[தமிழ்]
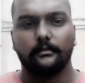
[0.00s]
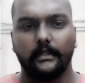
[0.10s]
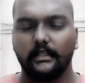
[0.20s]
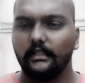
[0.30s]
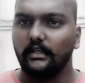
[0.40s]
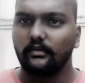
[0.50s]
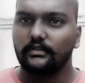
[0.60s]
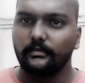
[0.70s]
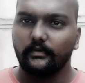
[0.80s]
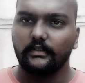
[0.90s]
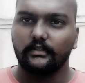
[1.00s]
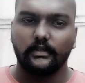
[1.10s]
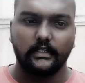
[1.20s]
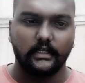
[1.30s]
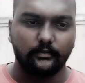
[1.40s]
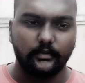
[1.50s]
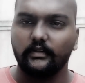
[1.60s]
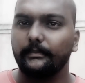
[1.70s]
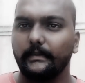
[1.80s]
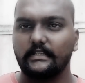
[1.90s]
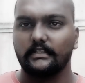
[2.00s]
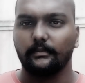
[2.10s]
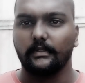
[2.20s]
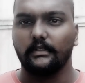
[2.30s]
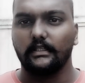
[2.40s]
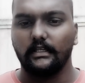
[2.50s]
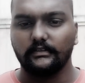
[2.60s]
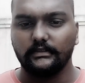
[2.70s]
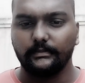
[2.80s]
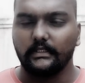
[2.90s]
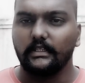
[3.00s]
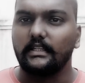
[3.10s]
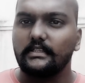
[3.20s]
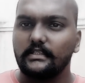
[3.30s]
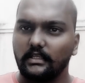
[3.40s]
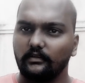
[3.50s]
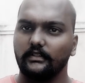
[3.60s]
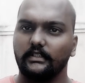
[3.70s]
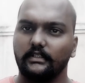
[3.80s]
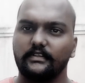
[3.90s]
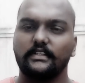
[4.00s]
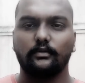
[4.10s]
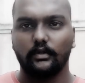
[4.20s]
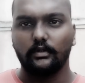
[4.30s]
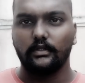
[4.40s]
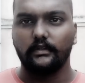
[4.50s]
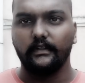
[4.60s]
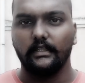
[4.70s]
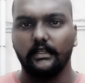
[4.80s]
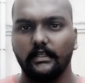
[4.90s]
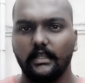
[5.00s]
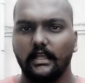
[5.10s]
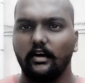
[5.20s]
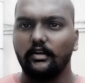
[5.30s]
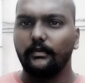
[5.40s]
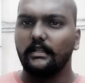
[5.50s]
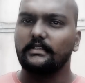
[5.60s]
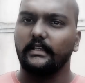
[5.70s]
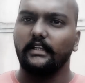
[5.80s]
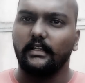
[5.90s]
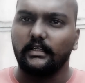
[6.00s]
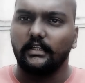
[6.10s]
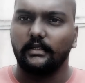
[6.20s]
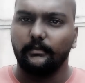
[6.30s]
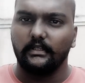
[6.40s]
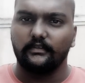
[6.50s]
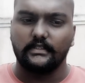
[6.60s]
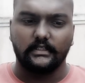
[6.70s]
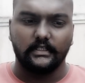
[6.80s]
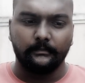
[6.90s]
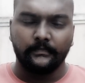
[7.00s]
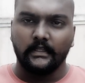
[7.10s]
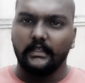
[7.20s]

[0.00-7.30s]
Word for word: பயங்கர ஆக்ரோஷமாக வந்து ஒரு ரெண்டு நாளைக்கு முன்னாடி வந்து பேசியிருந்தாப்பில் அதாவது வந்து பார்த்தீங்கன்னா ரஜினி சார் வந்து இந்த விஷயத்துக்கு குரல் கொடுக்கவே இல்லை அவர் மட்டும் தான் சைலண்டாக இருக்கார் அப்படிங்கிற விஷயத்தை